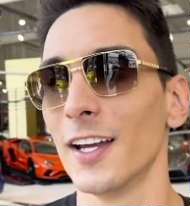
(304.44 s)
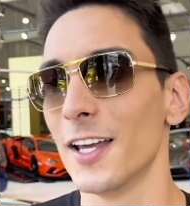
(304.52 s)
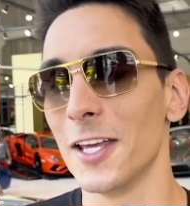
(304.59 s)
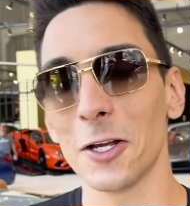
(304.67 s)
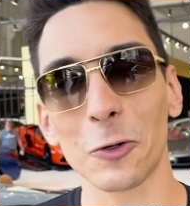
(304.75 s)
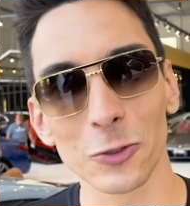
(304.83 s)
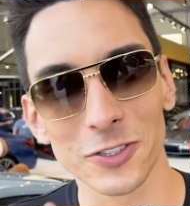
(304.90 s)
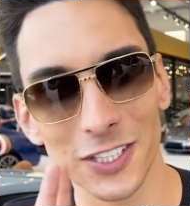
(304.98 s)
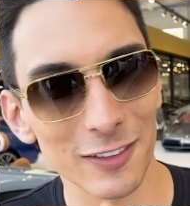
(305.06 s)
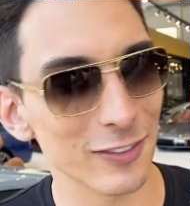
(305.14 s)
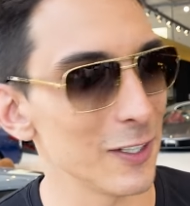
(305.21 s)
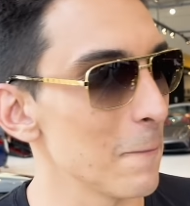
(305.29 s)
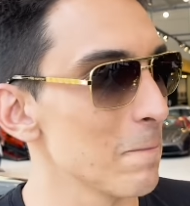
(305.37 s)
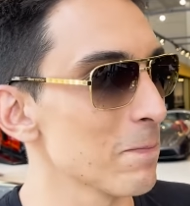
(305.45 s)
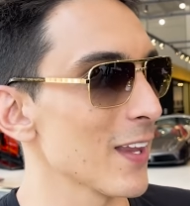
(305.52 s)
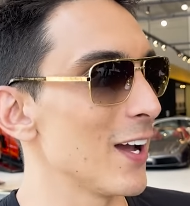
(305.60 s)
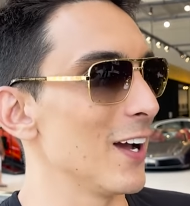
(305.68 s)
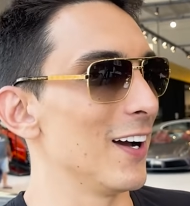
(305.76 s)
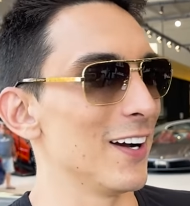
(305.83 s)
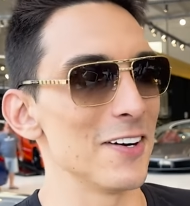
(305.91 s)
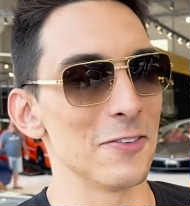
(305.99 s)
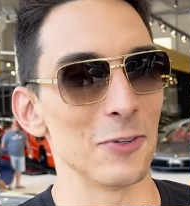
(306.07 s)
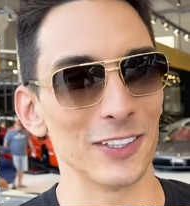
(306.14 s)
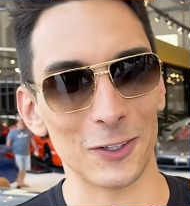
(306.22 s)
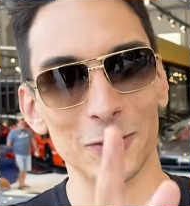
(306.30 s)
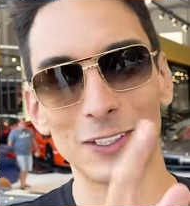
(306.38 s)
Inclusive,
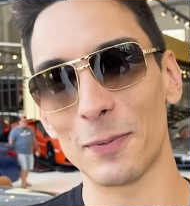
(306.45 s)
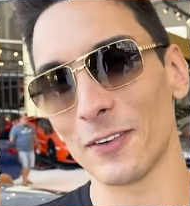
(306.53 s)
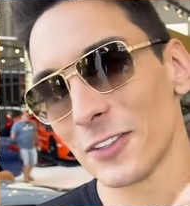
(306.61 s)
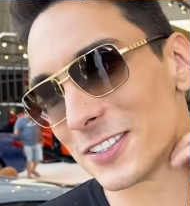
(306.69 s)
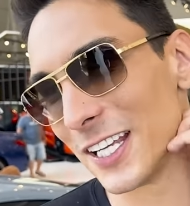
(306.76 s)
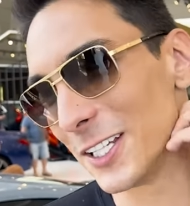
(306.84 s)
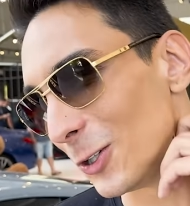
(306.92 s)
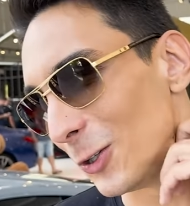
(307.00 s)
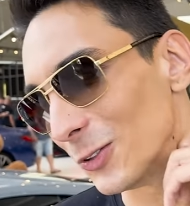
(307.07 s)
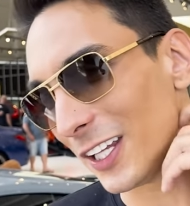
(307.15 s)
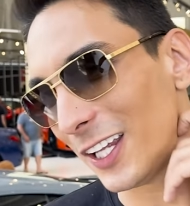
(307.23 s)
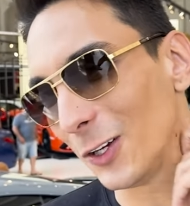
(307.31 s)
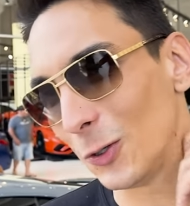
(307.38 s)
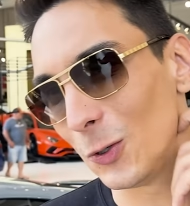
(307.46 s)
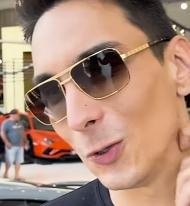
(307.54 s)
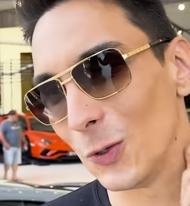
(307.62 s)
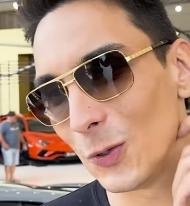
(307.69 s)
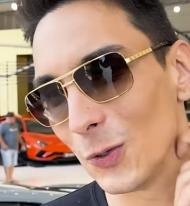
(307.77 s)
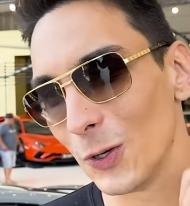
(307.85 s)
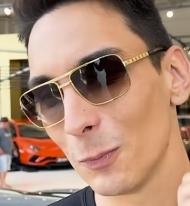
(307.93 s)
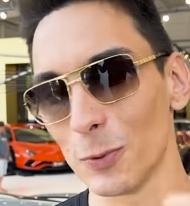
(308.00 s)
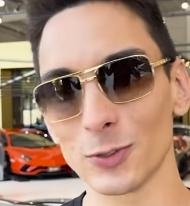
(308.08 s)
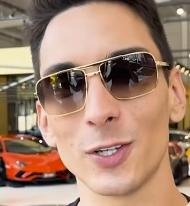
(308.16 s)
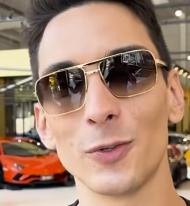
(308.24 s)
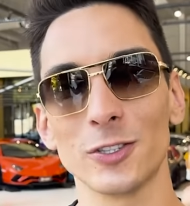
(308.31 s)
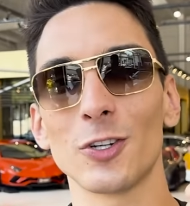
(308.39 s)
vou até contar para vocês, ontem eu, eu
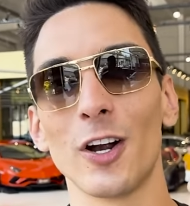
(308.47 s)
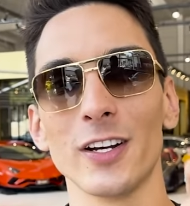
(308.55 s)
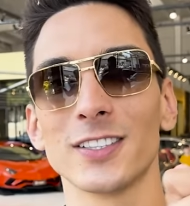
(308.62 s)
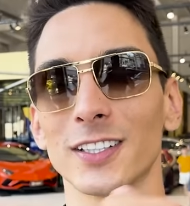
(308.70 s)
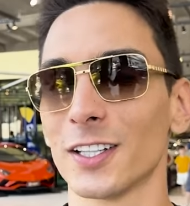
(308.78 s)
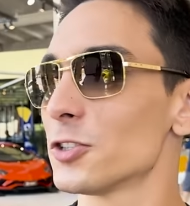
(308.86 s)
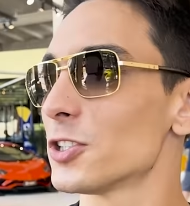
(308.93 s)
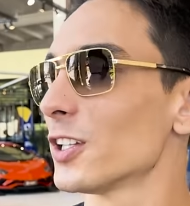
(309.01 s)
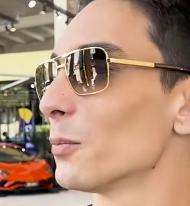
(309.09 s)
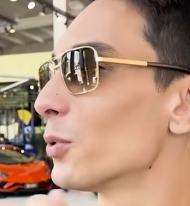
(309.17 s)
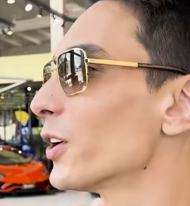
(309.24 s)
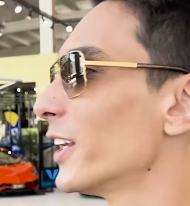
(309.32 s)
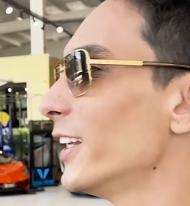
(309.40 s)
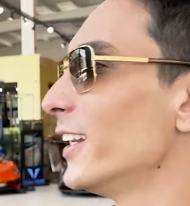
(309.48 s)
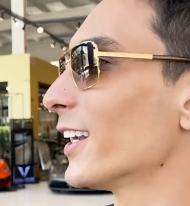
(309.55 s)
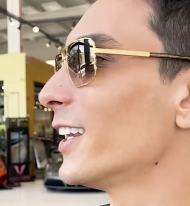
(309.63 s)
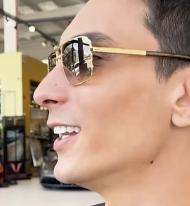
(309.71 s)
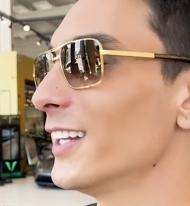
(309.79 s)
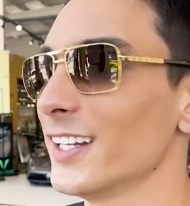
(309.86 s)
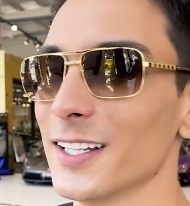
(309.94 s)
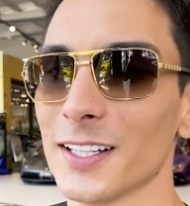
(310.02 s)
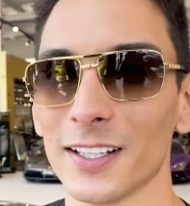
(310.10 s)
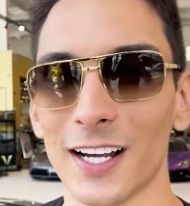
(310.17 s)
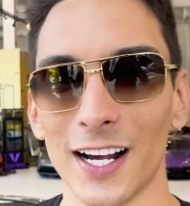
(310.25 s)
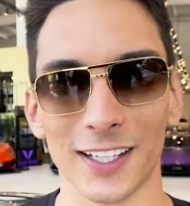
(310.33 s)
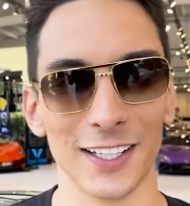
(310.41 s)
postei um stories andando de Lamborghini aqui
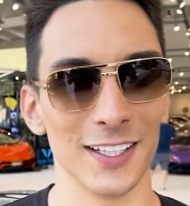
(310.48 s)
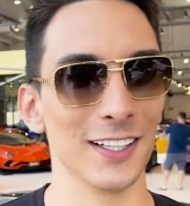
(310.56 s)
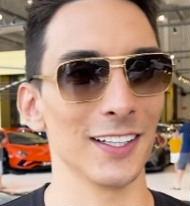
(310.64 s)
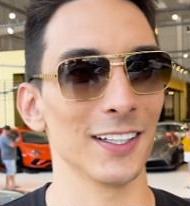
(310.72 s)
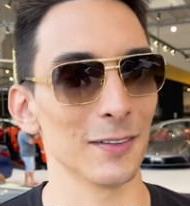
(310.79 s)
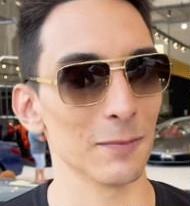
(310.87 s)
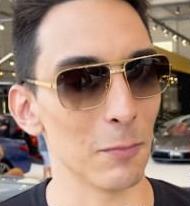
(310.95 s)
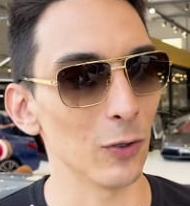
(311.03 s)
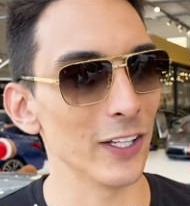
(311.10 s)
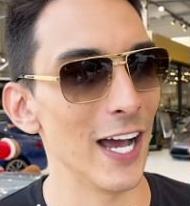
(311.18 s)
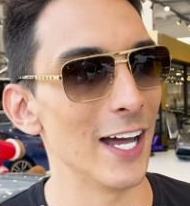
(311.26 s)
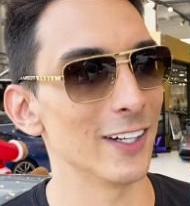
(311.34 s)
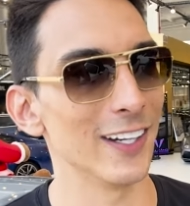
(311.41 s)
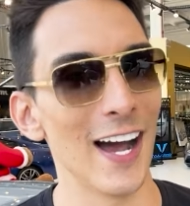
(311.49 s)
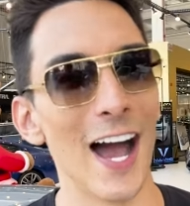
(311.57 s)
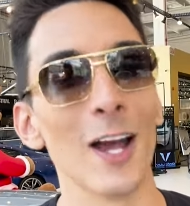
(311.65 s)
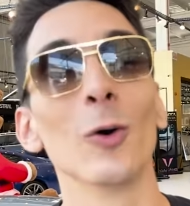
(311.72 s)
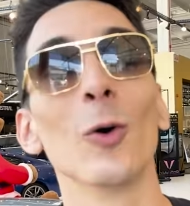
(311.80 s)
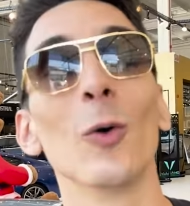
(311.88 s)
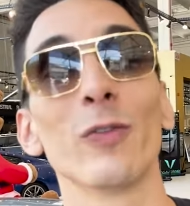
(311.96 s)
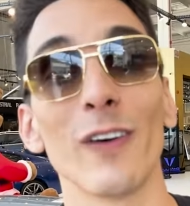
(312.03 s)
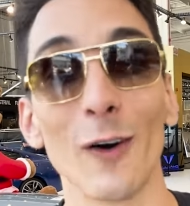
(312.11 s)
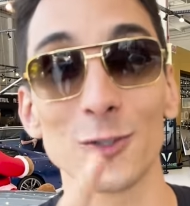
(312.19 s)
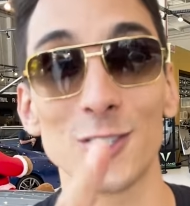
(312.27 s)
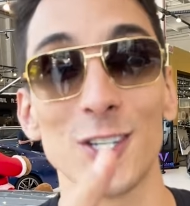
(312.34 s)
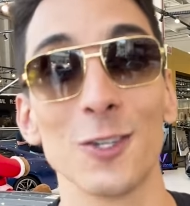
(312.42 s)
em, aqui em Balneário, né? Aí o
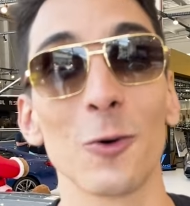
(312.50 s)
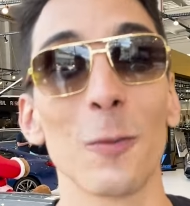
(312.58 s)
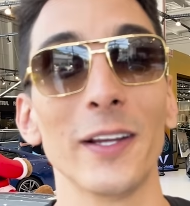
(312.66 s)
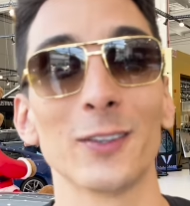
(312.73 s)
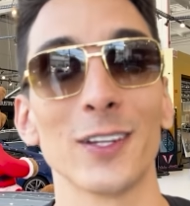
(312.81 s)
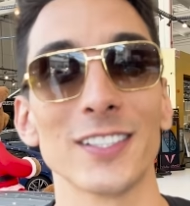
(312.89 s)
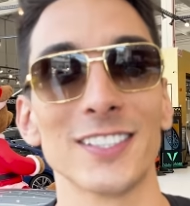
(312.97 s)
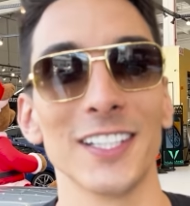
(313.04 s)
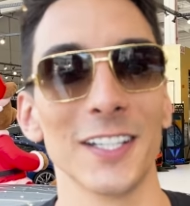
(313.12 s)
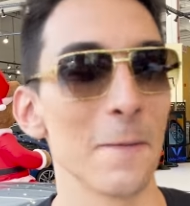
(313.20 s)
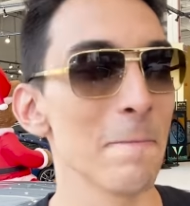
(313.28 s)
Faustino comentou assim,